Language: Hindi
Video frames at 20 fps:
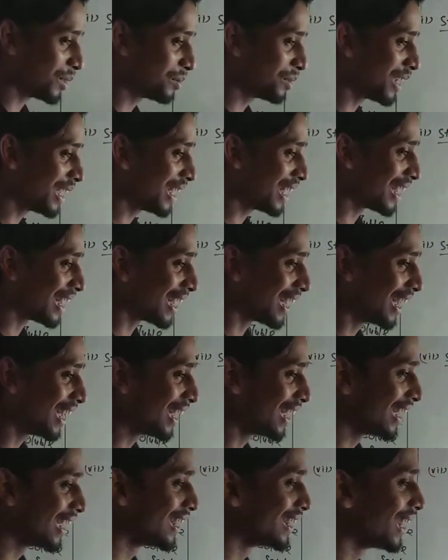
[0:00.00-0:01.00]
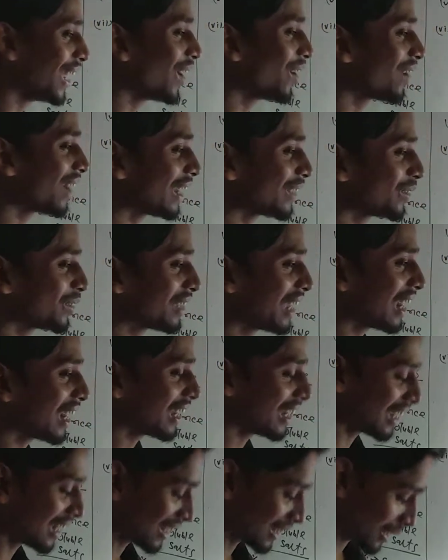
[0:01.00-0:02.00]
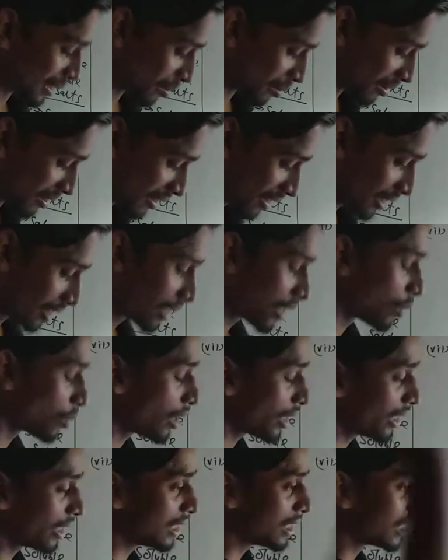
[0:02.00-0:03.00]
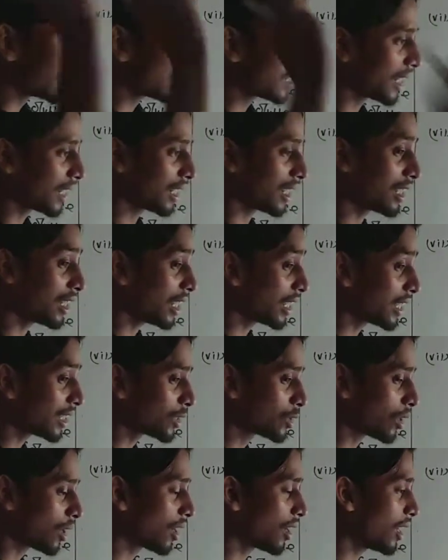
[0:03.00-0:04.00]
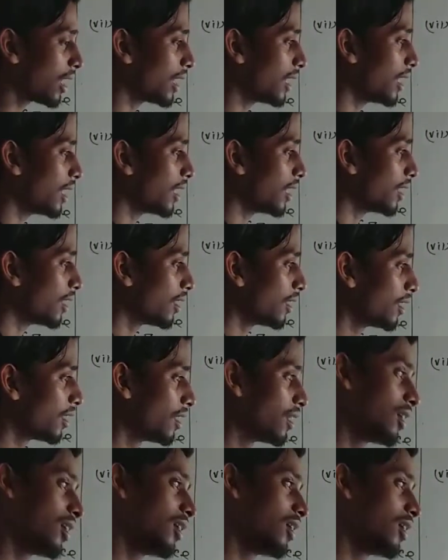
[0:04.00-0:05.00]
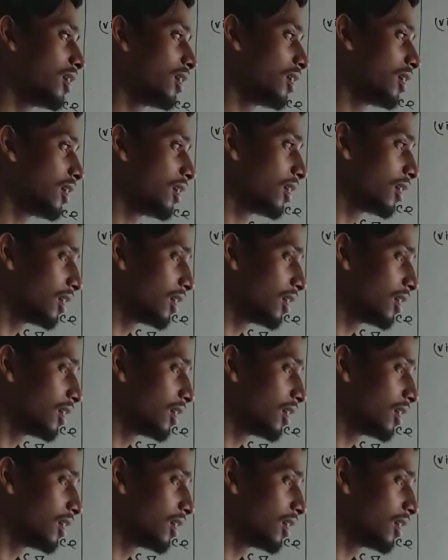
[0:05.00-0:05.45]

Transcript: में आया नहीं होगा तो क्या करेगा तब वही लिख करना लेकिन छोड़ना नहीं इंग्लिश लैंग्वेज